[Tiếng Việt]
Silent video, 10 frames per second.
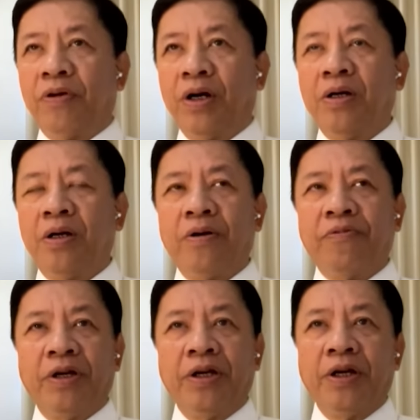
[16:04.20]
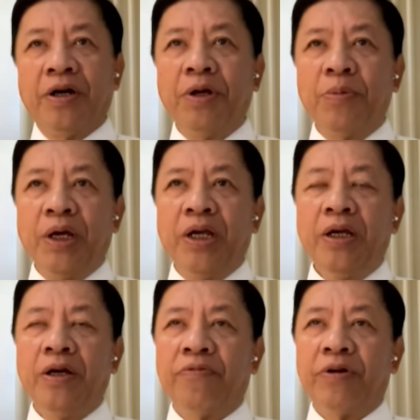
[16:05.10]
Vâng, vì à, nước
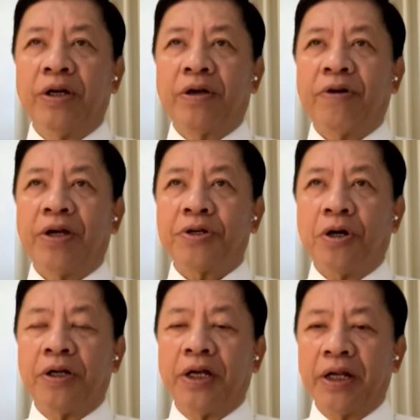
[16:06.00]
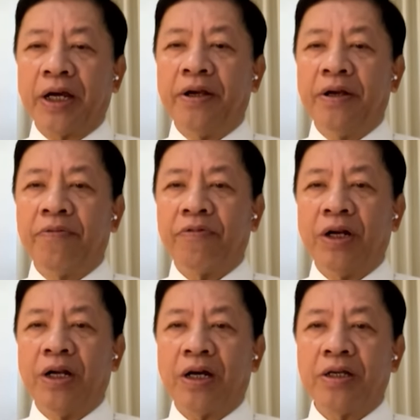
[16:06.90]
Mỹ với cái vai trò hiện nay
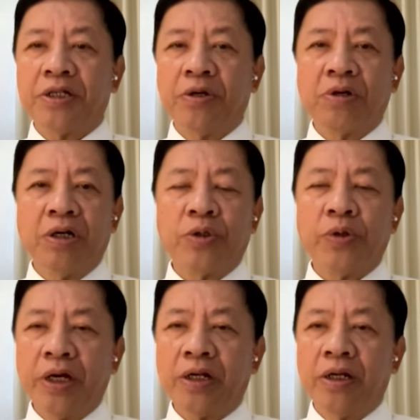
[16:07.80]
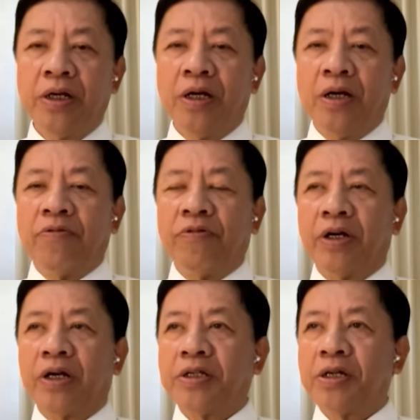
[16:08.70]
vẫn là cái siêu cường duy nhất
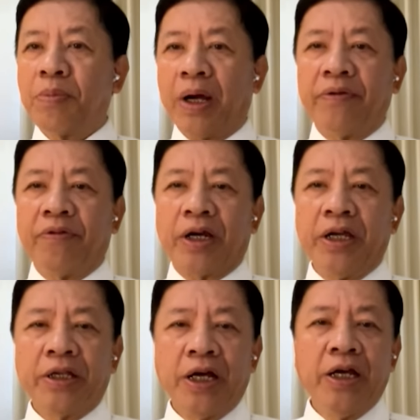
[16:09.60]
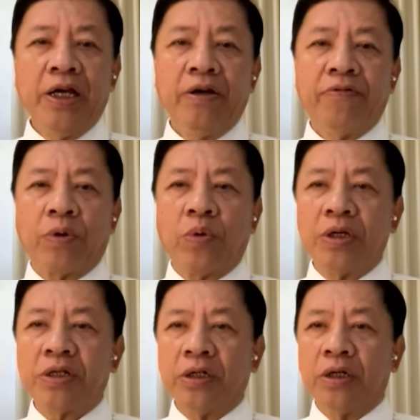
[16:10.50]
với cái sức mạnh về kinh tế, về quân